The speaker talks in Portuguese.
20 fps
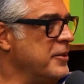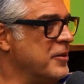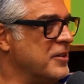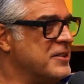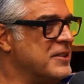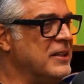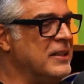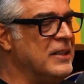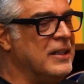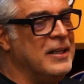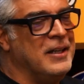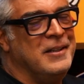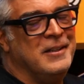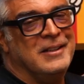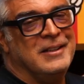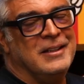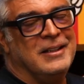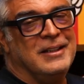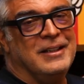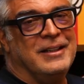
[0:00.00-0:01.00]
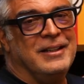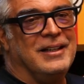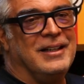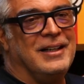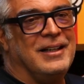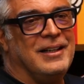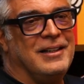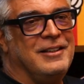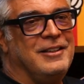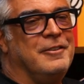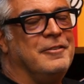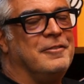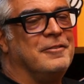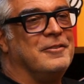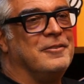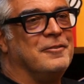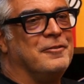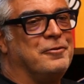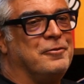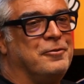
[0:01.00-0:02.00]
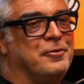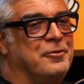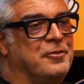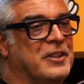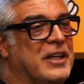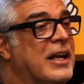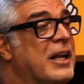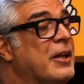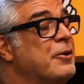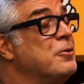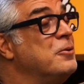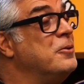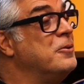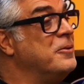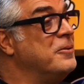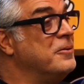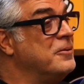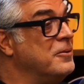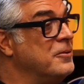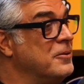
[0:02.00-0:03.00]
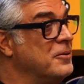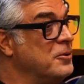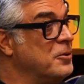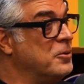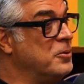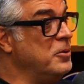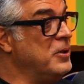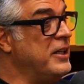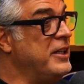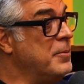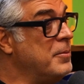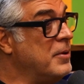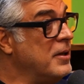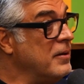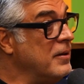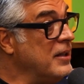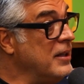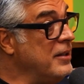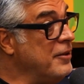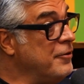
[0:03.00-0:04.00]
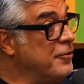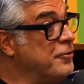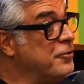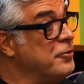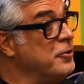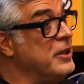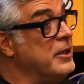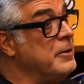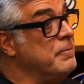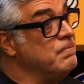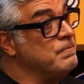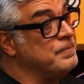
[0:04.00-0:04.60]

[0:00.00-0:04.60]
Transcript: assim. Aí fiquei lá no, no Colima e fui